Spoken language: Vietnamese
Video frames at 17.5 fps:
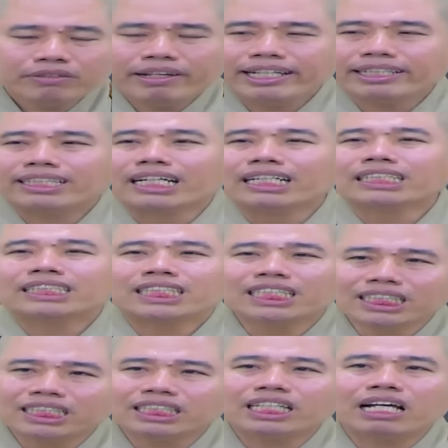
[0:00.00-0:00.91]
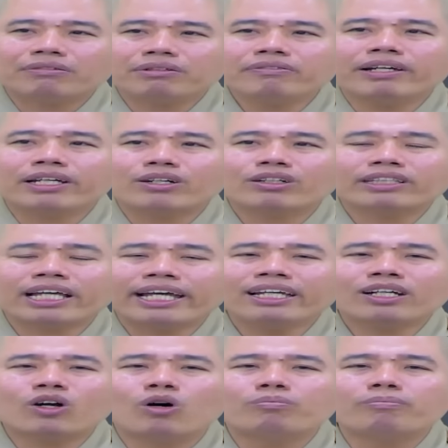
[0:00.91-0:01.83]
Quý vị từ xưa giờ quý vị có
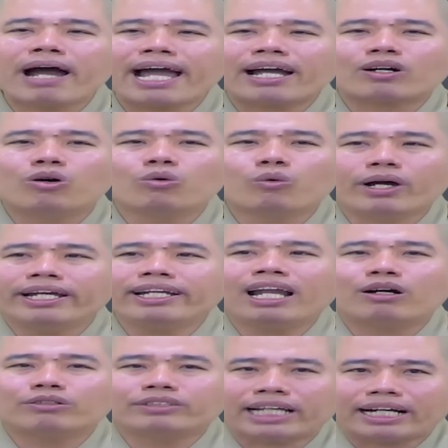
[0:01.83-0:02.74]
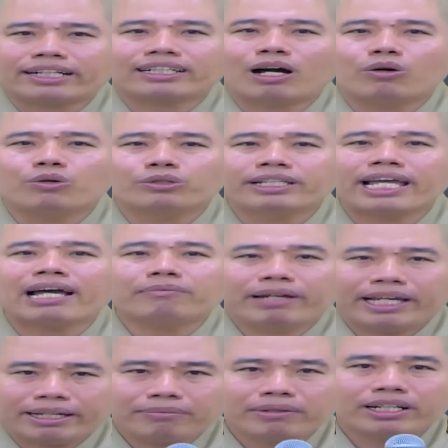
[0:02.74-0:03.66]
thấy con ma con quỷ nào chặt đầu
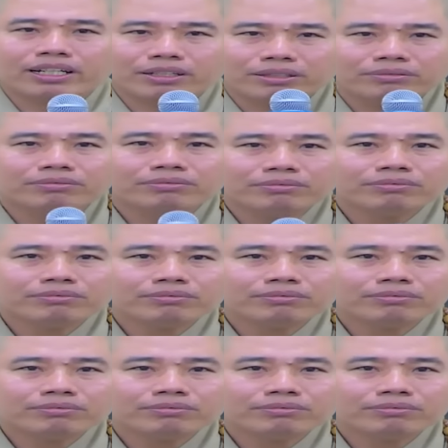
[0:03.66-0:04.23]
cha mẹ mình không?